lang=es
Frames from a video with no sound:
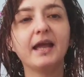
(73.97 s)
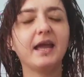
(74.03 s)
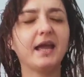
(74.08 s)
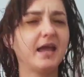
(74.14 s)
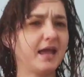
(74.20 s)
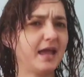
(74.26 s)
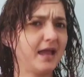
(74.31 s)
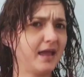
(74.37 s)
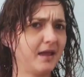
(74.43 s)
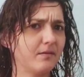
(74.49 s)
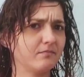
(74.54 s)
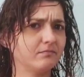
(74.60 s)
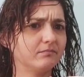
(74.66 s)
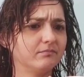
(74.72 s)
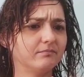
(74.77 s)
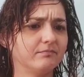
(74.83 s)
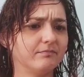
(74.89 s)
Eh,
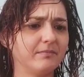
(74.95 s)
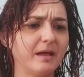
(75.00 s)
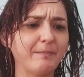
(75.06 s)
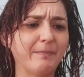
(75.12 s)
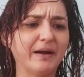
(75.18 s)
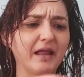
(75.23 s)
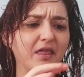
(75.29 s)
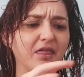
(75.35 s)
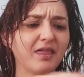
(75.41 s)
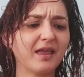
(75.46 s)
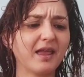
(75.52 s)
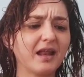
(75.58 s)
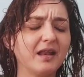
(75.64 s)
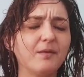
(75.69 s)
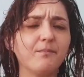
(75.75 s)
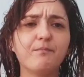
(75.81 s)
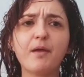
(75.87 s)
me parece que
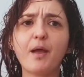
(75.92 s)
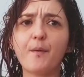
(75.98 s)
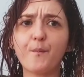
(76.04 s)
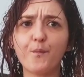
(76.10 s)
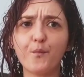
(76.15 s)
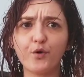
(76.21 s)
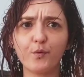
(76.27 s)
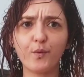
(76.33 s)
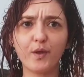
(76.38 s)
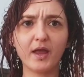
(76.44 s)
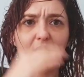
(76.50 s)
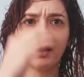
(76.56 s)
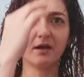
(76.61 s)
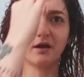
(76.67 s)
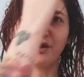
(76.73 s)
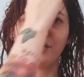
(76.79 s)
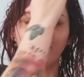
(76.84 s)
limpia muy
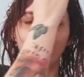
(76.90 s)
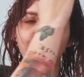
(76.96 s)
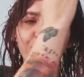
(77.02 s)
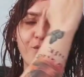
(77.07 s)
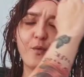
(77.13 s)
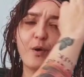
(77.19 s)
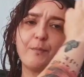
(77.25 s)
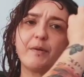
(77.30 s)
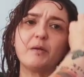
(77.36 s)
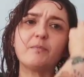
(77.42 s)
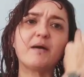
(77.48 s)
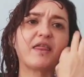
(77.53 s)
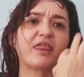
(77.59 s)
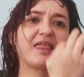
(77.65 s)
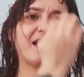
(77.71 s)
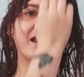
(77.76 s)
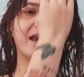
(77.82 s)
bien, no
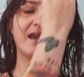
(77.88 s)
apelmaza